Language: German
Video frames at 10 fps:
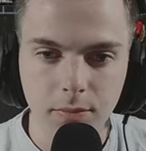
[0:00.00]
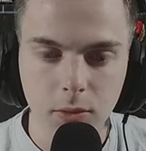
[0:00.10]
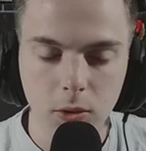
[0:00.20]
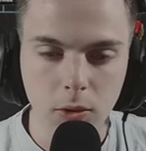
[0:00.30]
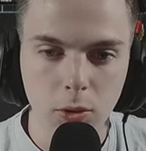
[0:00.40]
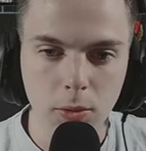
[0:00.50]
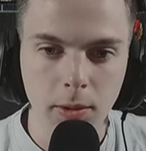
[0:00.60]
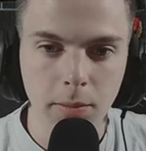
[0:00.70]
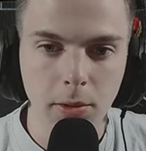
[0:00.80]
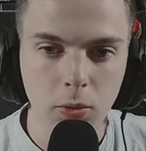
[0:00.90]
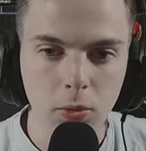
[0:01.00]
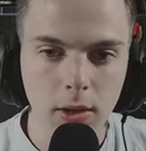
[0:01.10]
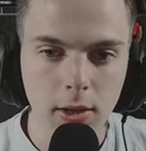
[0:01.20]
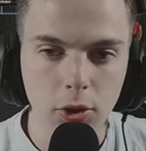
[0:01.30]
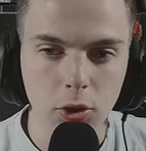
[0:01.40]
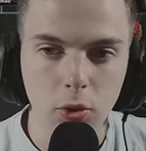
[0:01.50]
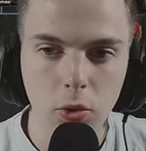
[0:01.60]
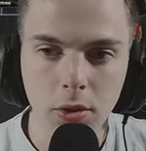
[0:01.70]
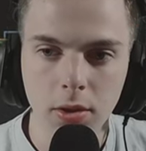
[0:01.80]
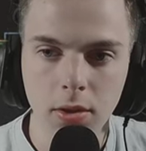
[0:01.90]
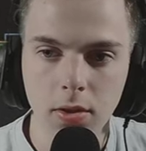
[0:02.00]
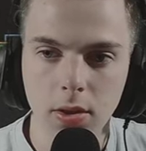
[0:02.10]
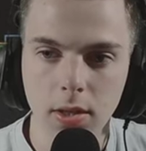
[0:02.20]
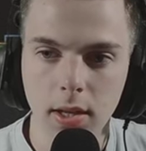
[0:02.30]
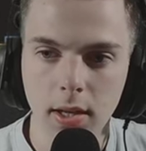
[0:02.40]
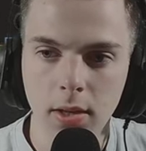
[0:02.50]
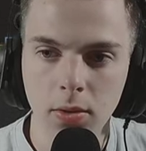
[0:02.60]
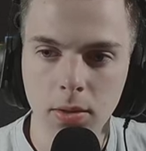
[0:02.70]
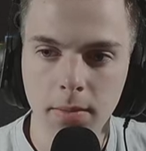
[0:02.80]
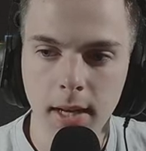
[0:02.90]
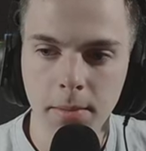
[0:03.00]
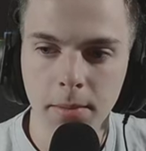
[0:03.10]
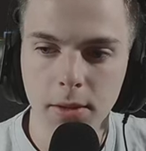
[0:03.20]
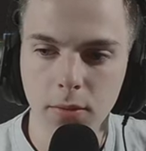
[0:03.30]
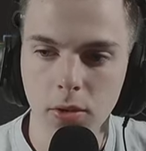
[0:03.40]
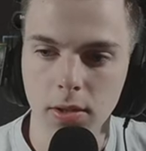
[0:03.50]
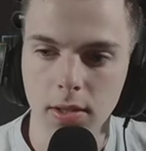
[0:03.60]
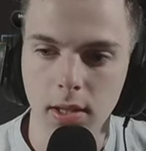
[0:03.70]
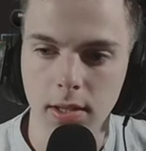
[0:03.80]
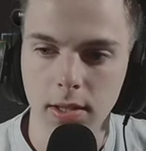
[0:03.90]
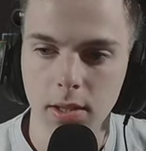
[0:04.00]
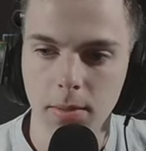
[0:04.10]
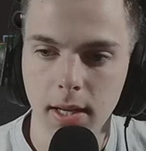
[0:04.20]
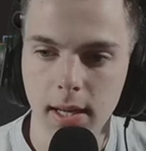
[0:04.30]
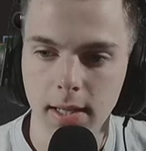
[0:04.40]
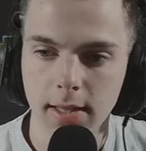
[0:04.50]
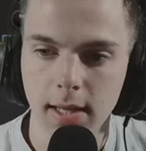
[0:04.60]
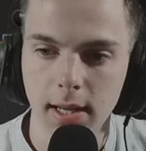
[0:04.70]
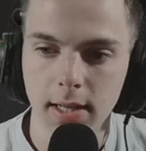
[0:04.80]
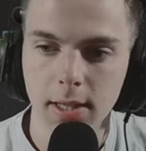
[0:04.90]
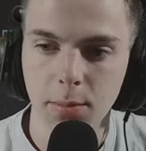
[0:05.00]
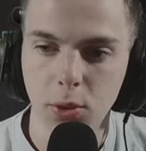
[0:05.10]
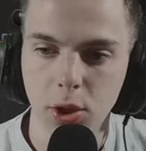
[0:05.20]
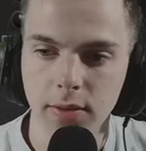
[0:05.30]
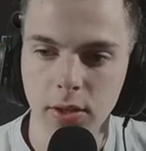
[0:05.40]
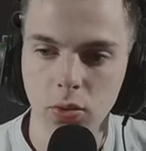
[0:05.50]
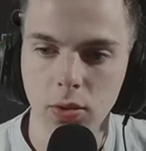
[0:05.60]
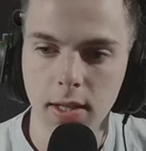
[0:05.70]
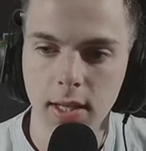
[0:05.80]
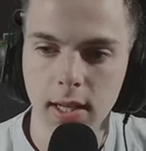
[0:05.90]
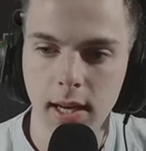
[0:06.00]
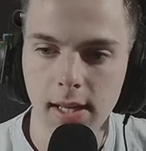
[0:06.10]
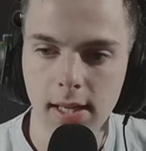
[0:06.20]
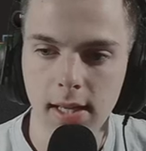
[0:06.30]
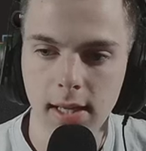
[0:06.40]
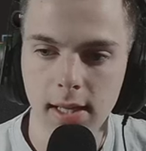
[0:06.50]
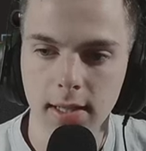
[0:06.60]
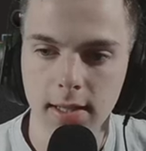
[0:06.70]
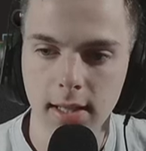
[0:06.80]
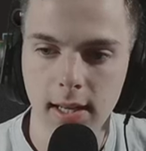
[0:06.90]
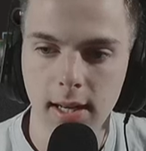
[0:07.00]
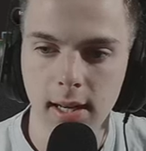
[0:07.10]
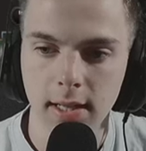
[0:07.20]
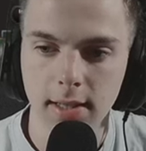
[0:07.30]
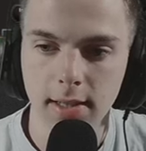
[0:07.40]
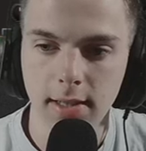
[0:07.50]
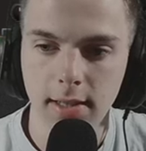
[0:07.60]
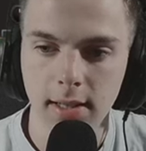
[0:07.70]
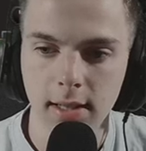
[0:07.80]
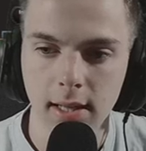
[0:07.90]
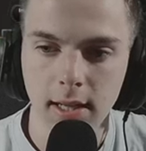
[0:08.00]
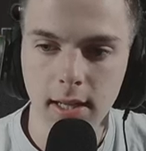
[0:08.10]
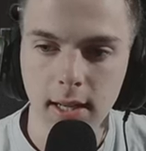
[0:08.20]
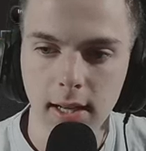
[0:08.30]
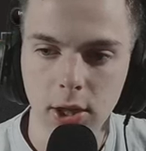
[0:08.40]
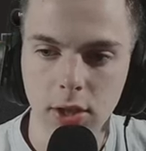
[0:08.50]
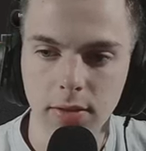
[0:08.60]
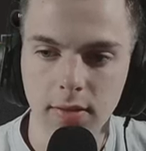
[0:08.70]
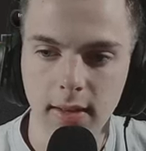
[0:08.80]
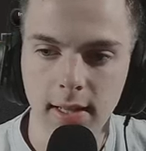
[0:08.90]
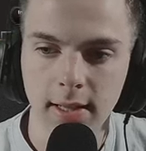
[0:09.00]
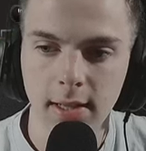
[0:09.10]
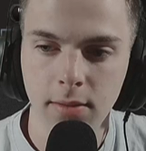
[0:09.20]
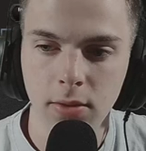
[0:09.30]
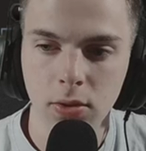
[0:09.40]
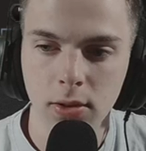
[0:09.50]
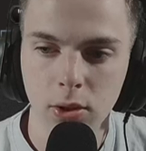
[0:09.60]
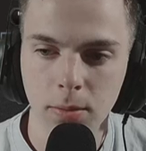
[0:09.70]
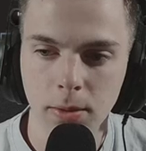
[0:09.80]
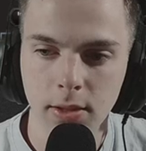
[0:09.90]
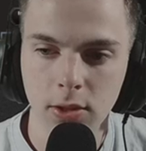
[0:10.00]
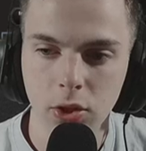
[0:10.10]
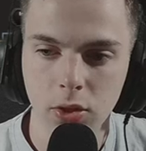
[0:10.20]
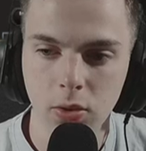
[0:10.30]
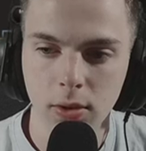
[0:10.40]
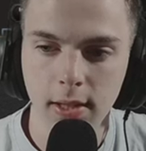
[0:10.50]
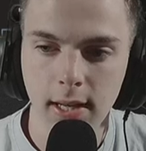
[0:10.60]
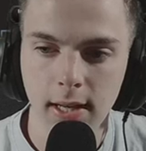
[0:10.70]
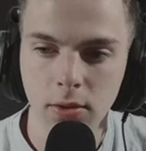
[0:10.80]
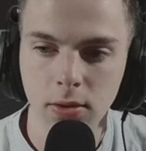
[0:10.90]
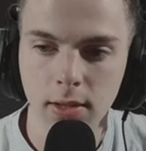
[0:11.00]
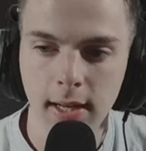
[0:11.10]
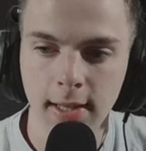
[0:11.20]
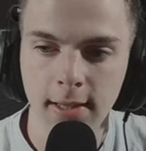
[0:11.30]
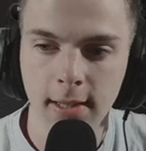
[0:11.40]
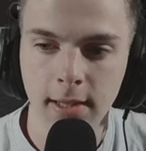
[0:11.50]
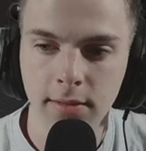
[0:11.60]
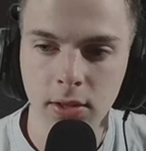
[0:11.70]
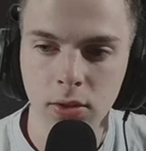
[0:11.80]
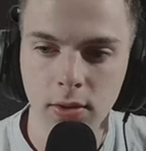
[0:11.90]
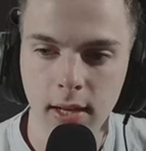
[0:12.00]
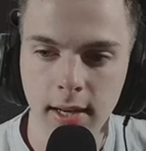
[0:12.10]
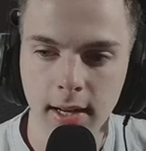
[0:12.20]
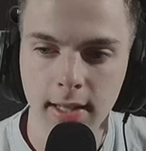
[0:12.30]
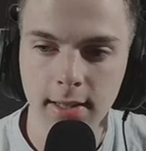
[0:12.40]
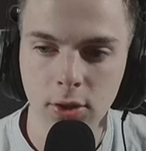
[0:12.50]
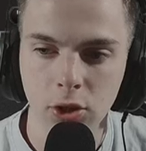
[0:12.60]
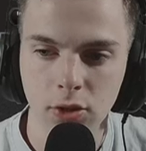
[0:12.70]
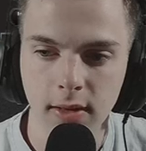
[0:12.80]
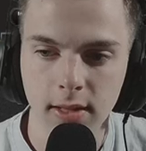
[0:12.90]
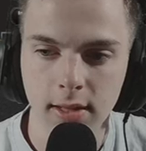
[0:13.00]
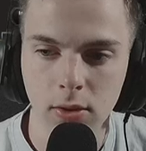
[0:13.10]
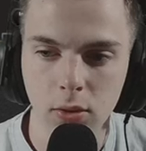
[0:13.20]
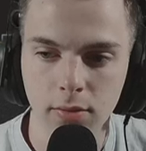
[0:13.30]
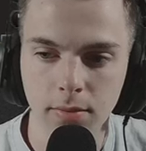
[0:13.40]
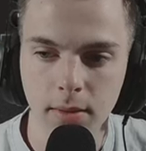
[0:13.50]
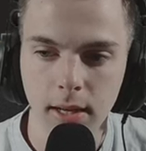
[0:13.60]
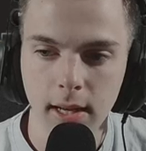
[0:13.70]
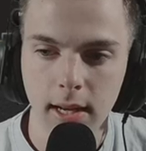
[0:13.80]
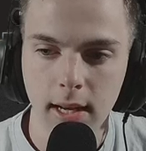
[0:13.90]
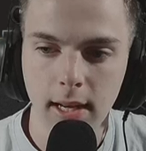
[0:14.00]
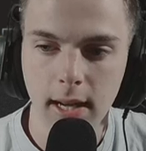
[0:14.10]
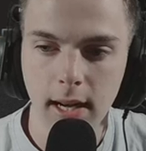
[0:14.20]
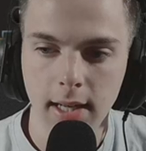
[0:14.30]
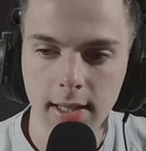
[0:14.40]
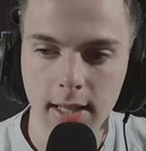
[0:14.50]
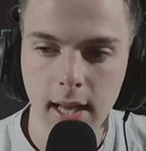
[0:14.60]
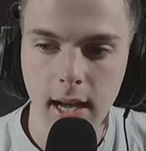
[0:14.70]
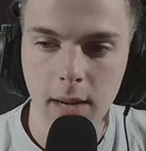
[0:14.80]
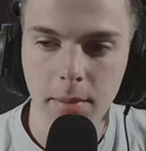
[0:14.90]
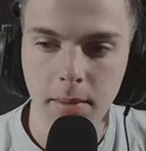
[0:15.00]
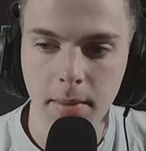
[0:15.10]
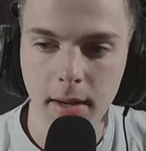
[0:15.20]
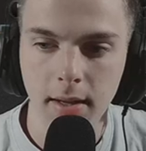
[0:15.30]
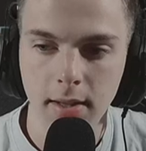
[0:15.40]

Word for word: Otto übernimmt die ungarische Krone, okay, und im Namen des Volkes kann ich jetzt machen. Er hält das Ereignis Putschversuch gegen Heil Selassie. Er schafft zwei Elitedivisionen der kommunistischen Roten Garde und drei Elitedivisionen der anarchistischen Schwarzen Löwen in Addis Abeba.